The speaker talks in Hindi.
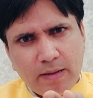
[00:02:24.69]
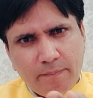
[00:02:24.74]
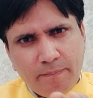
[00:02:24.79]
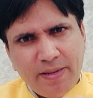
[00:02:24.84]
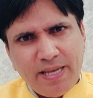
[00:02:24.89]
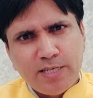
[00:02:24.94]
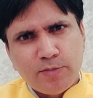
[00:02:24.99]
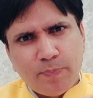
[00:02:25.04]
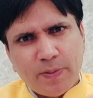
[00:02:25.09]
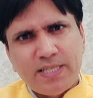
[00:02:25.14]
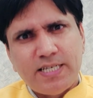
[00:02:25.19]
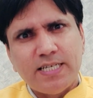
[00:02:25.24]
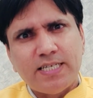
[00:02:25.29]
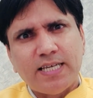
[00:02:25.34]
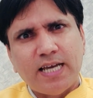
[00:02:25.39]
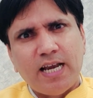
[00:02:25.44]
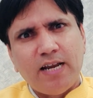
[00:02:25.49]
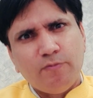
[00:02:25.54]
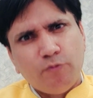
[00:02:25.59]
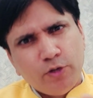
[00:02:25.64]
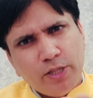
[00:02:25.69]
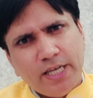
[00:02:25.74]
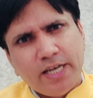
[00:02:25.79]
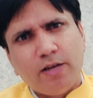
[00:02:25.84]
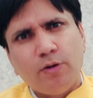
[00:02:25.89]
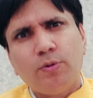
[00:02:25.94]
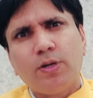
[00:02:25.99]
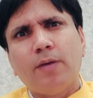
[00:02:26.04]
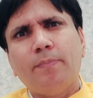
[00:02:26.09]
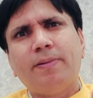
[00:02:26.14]
बीस पच्चीस साल है वो
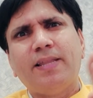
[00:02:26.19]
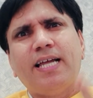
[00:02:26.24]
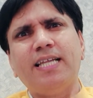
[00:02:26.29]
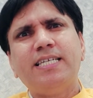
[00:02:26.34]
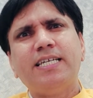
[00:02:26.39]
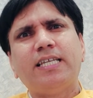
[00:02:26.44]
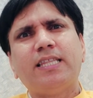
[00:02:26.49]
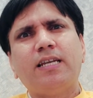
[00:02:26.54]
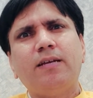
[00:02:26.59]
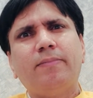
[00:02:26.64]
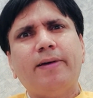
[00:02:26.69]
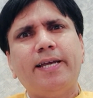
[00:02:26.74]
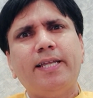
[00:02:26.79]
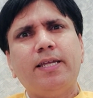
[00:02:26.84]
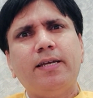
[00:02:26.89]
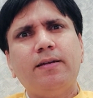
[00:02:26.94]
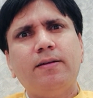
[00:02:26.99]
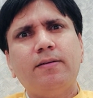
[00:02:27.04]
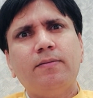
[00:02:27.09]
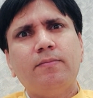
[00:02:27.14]
देखें उनके पिताजी कितने भाई थे